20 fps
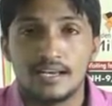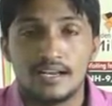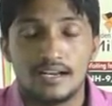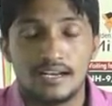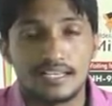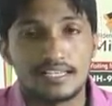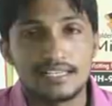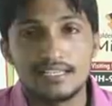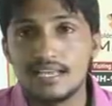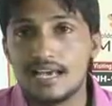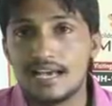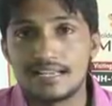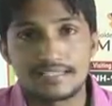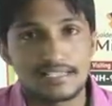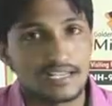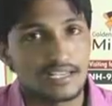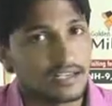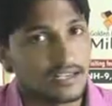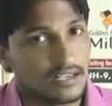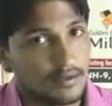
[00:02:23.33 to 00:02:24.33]
लेकिन
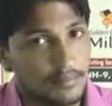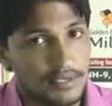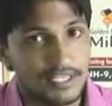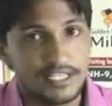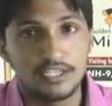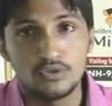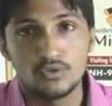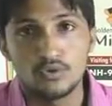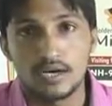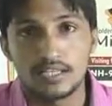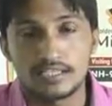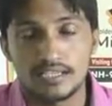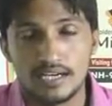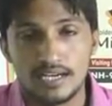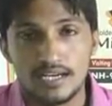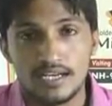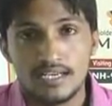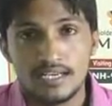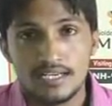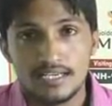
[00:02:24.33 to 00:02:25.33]
ऐसा कभी नहीं हुआ
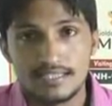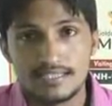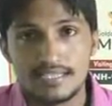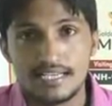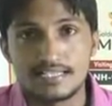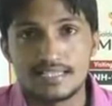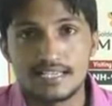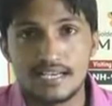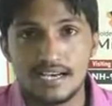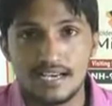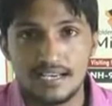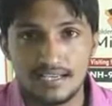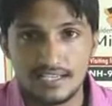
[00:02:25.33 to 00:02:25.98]
था जैसा